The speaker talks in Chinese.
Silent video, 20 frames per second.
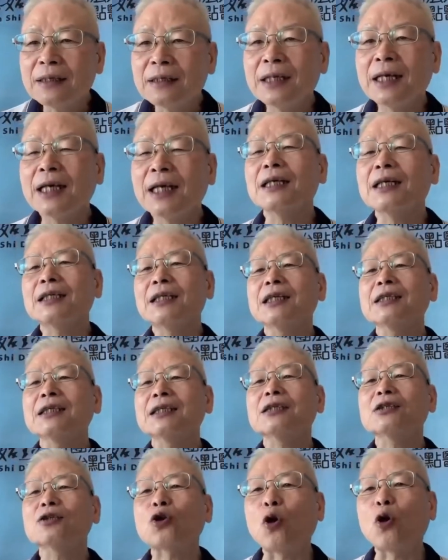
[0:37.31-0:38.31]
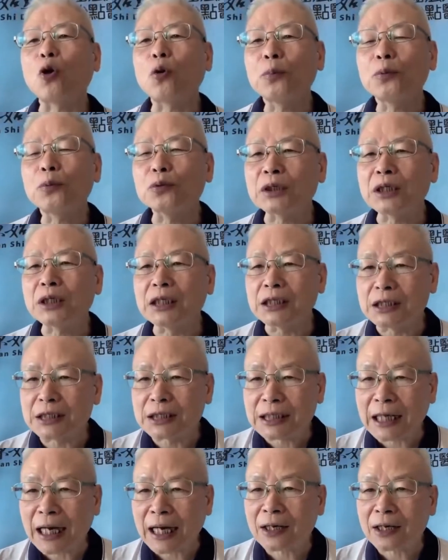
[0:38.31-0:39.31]
那一定是头部体
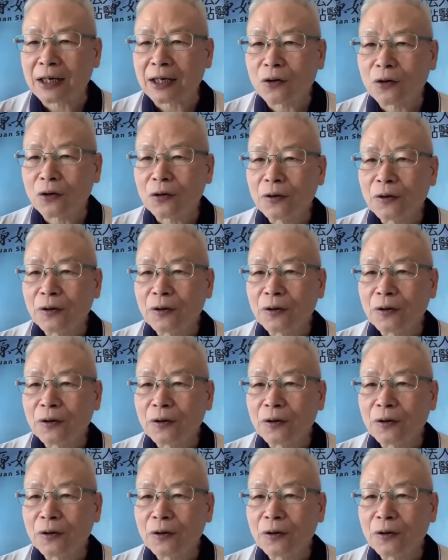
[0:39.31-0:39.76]
伤喽，